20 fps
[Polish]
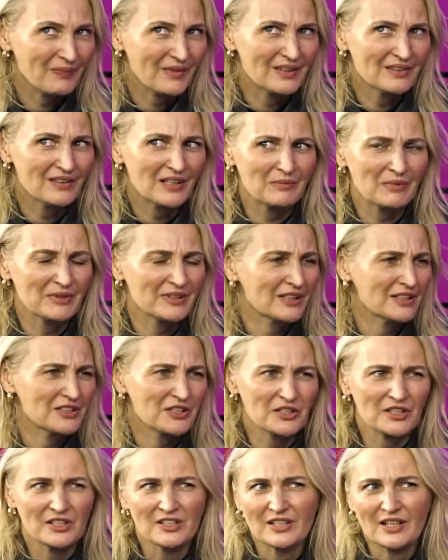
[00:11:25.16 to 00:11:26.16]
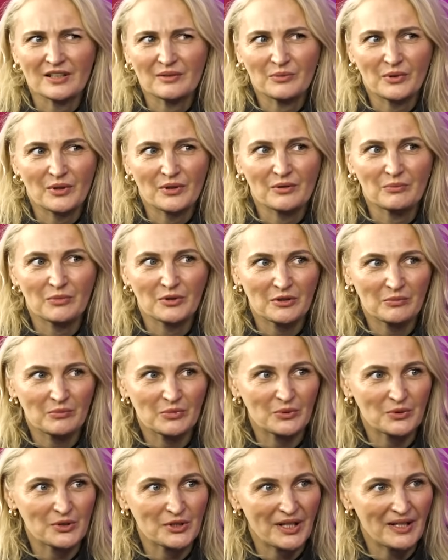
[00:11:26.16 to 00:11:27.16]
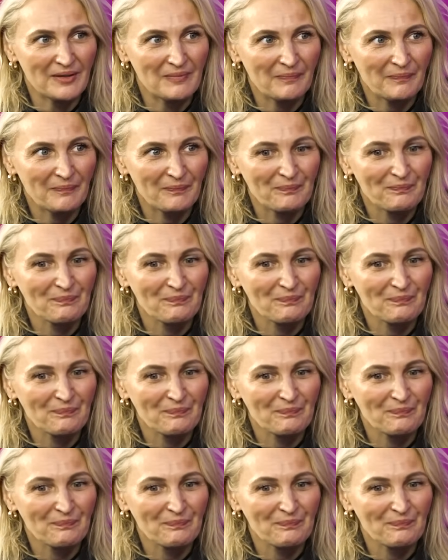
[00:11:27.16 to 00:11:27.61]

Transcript: mm, chyba tak 10 lat po, po debiucie.